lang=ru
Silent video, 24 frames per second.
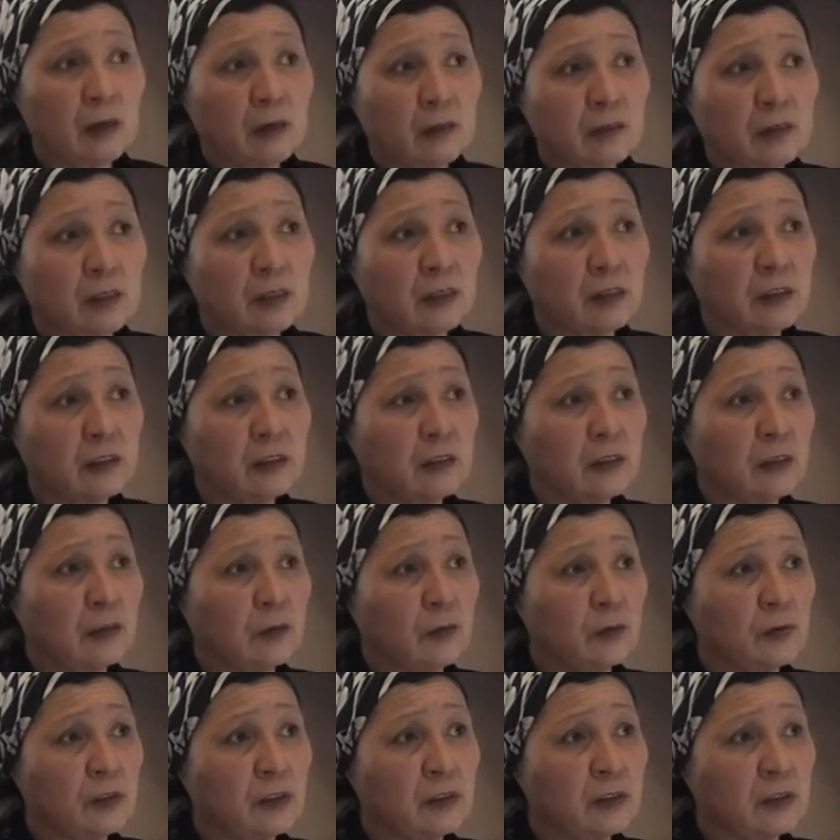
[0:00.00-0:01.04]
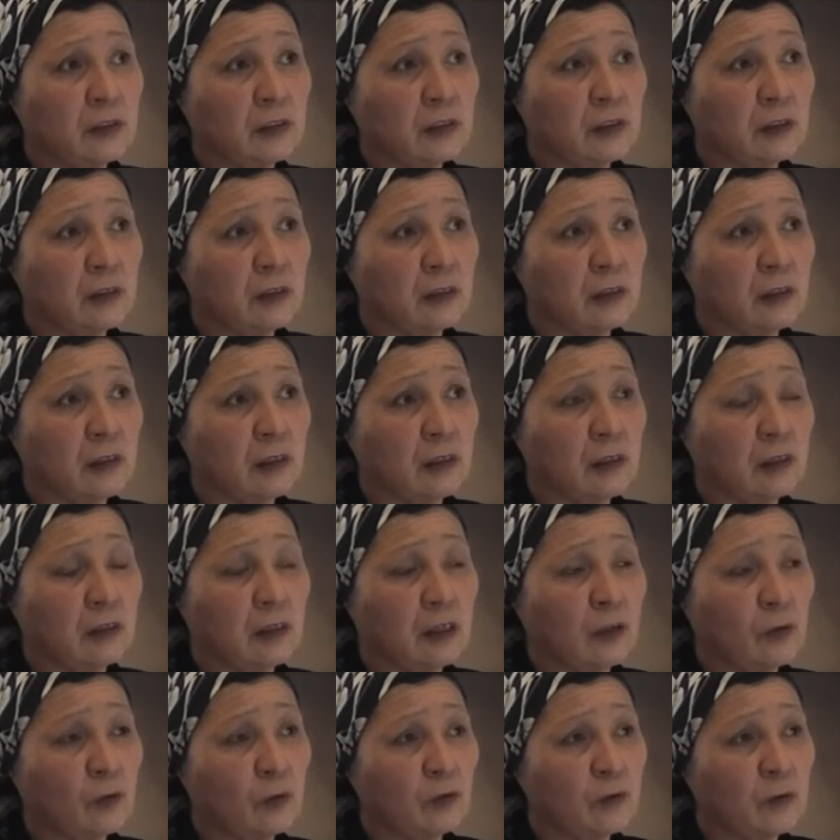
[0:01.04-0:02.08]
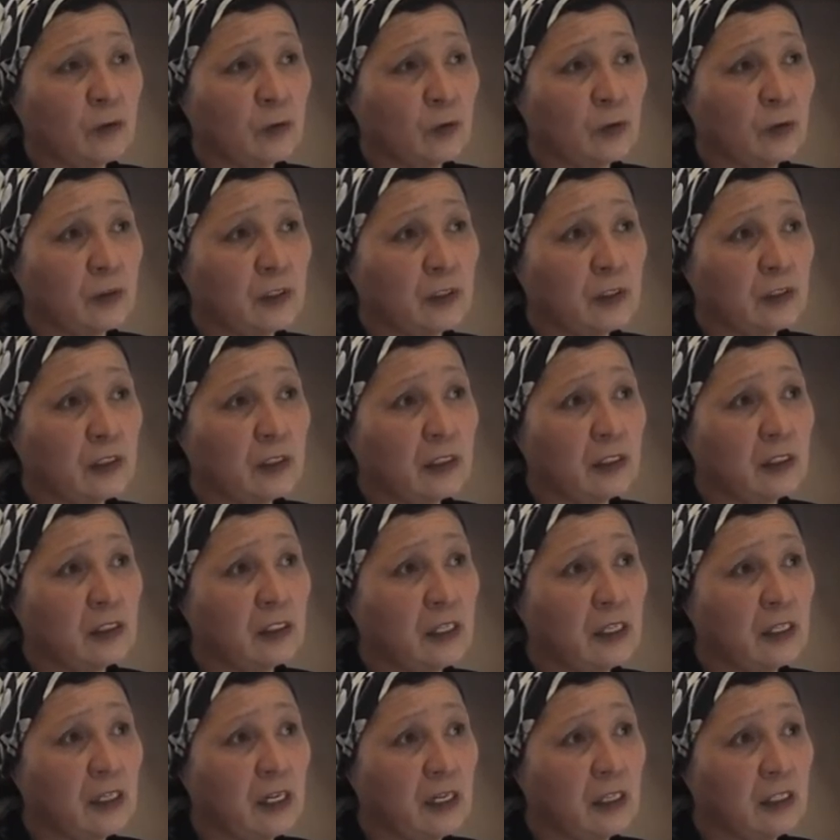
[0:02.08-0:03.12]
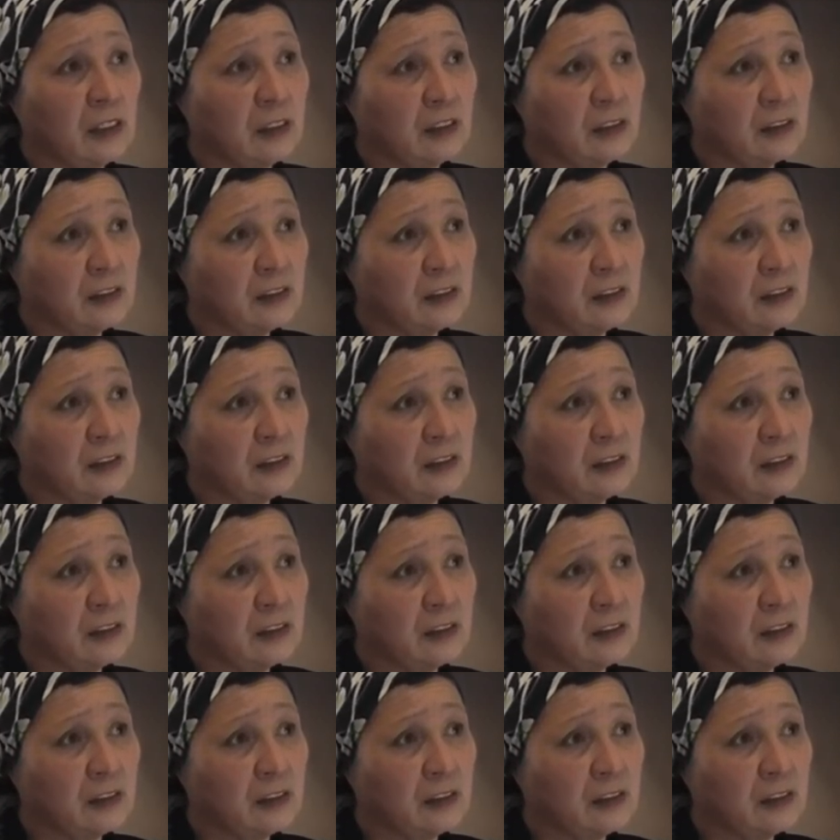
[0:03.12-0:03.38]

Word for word: согласно кодекса, налогового кодекса ИНН,